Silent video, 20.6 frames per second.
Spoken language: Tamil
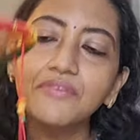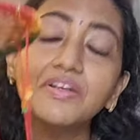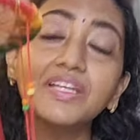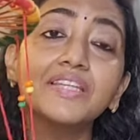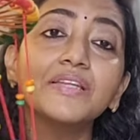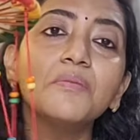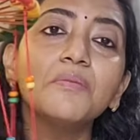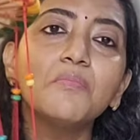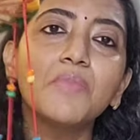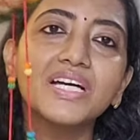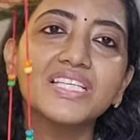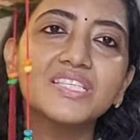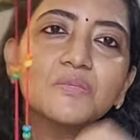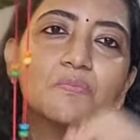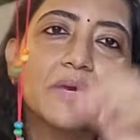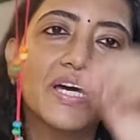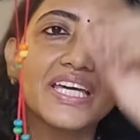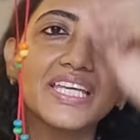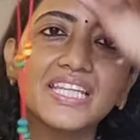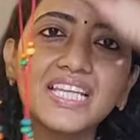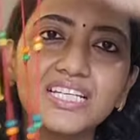வந்து மஸ்ட்
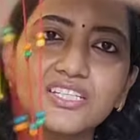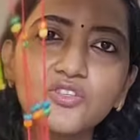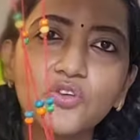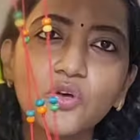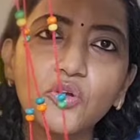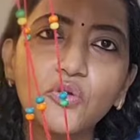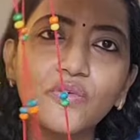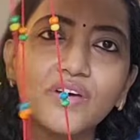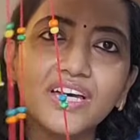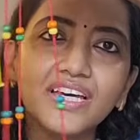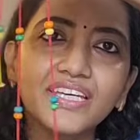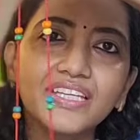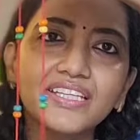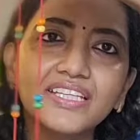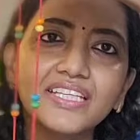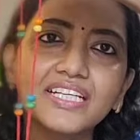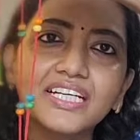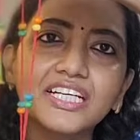பை தான் சொல்லுவேன் இந்த